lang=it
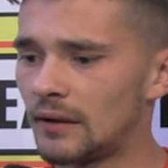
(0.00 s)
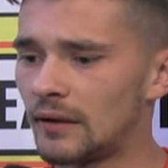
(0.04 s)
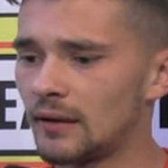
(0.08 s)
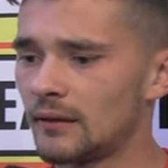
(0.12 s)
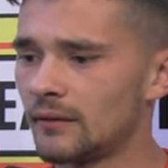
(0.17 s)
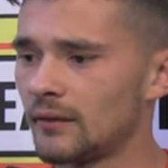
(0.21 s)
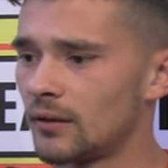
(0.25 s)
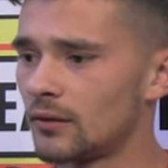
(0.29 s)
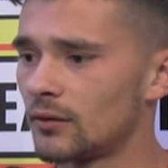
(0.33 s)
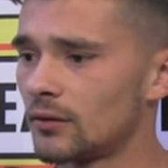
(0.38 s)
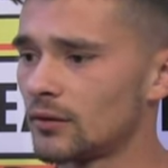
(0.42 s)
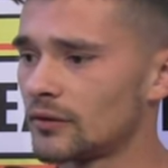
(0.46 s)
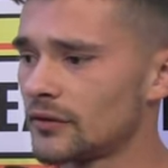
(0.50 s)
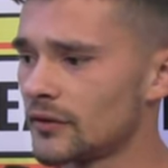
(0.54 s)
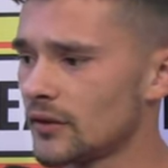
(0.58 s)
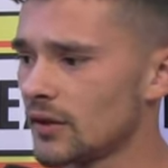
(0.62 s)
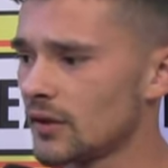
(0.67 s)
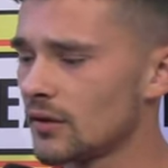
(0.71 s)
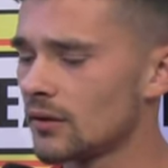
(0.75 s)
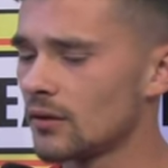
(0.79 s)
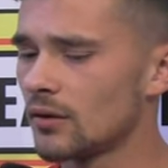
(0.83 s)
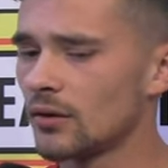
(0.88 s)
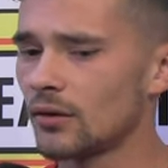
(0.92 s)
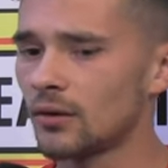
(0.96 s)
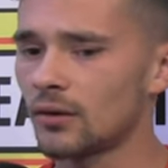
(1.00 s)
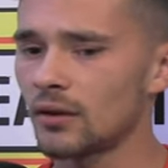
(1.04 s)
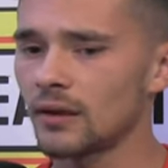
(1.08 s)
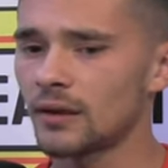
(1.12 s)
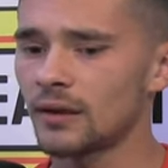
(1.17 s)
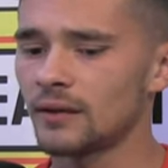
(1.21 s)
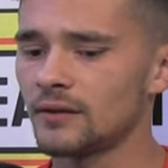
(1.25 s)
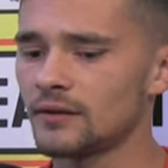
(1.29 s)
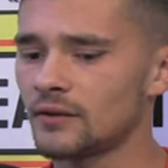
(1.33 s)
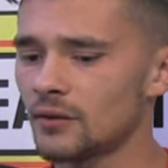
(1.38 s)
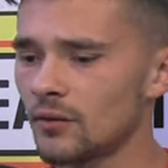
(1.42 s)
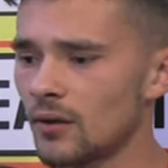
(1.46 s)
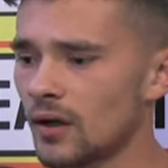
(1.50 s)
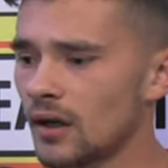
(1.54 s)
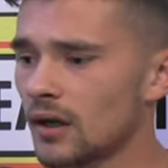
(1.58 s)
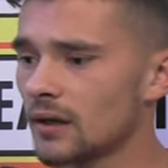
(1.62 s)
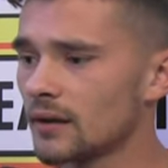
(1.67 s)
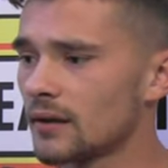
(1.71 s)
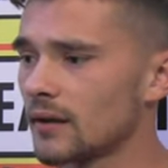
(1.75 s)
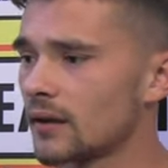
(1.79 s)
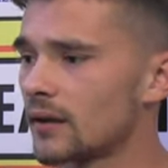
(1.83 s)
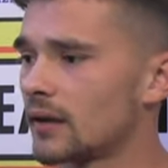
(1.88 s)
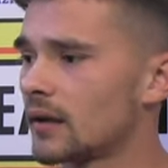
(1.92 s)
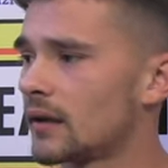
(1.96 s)
a livello singolo che di
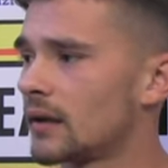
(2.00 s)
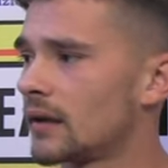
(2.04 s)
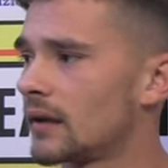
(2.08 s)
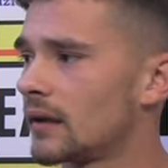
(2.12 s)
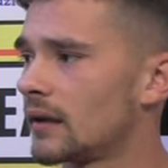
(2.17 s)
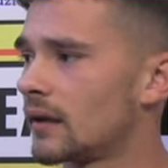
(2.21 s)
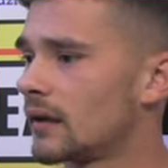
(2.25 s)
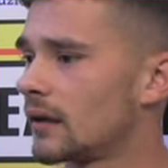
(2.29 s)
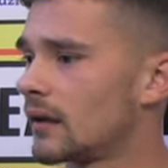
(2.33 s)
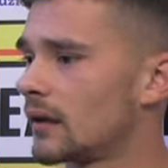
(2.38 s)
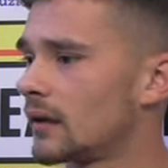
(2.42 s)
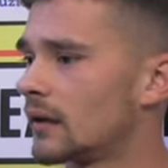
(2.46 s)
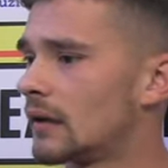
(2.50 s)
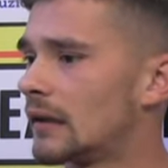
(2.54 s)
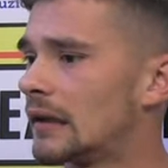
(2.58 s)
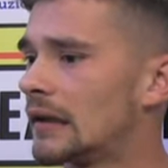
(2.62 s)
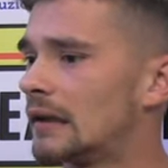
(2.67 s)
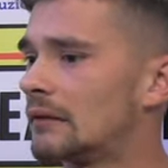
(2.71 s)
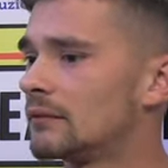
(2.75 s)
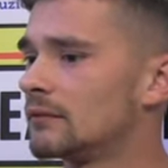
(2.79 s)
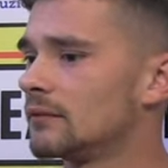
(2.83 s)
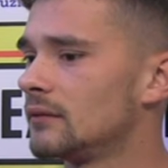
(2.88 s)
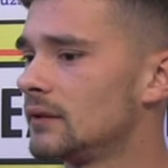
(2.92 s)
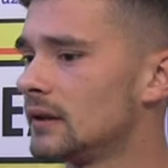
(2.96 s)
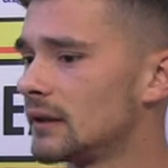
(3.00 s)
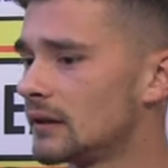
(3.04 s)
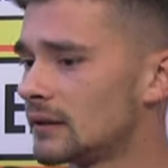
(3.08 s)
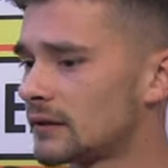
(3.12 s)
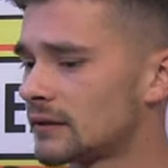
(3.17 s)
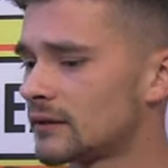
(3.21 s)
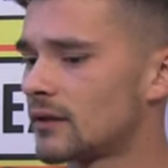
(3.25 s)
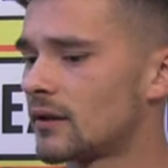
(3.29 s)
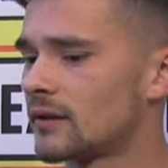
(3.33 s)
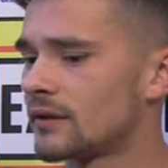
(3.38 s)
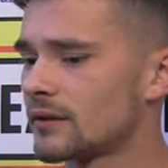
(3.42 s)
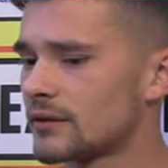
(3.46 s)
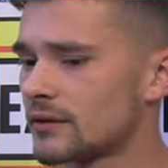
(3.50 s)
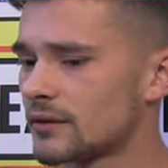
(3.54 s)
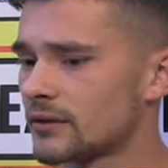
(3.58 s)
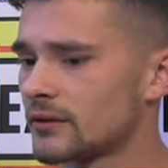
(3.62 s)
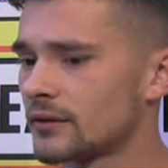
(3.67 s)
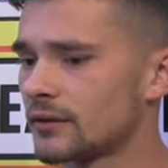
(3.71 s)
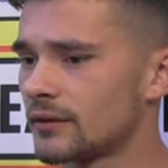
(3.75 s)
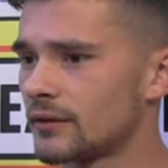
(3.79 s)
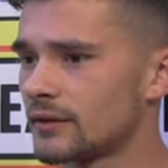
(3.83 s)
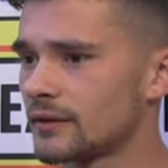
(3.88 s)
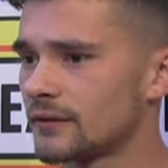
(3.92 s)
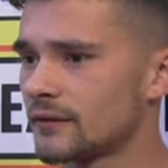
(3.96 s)
squadra e di toglierci
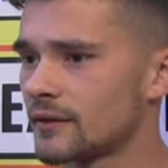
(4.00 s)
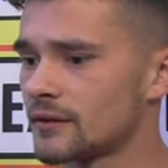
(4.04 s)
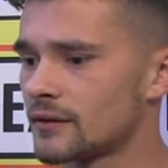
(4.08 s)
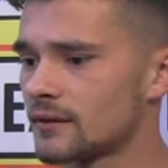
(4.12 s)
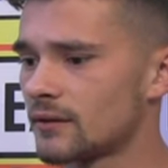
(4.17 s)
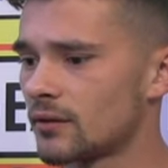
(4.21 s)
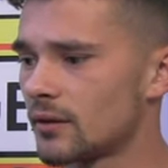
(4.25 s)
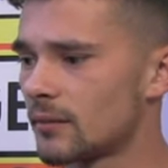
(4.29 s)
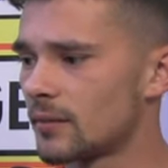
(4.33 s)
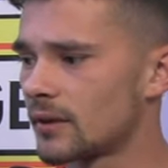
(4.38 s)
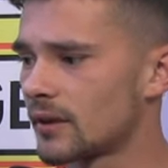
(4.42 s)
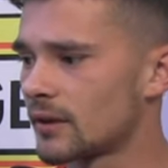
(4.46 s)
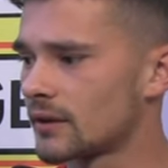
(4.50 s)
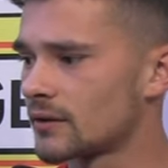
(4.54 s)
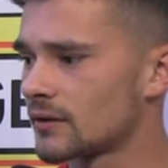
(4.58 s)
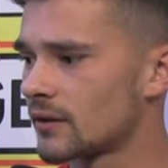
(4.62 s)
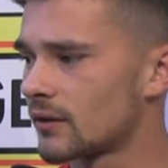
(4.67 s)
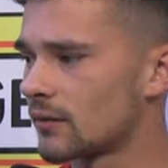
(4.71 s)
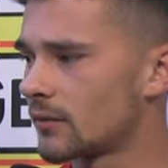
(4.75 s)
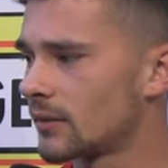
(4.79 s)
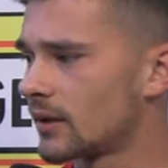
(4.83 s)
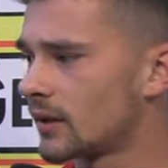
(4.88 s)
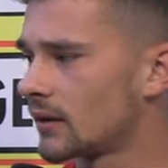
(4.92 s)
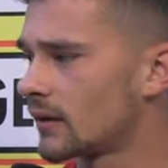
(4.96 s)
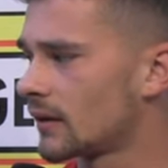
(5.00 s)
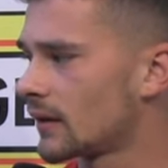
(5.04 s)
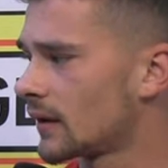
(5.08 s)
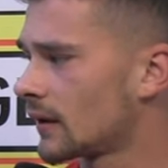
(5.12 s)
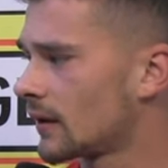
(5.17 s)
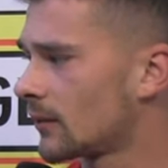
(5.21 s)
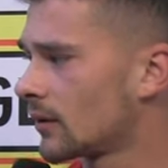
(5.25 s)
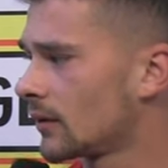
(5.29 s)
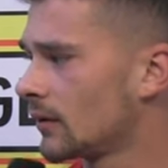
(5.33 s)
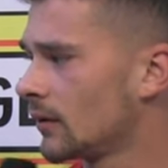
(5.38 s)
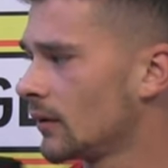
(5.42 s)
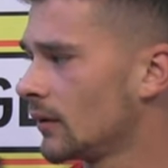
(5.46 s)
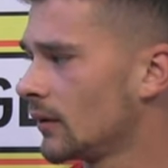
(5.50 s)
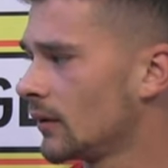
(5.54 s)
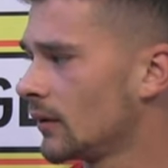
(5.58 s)
soddisfazioni perché ce lo meritiamo.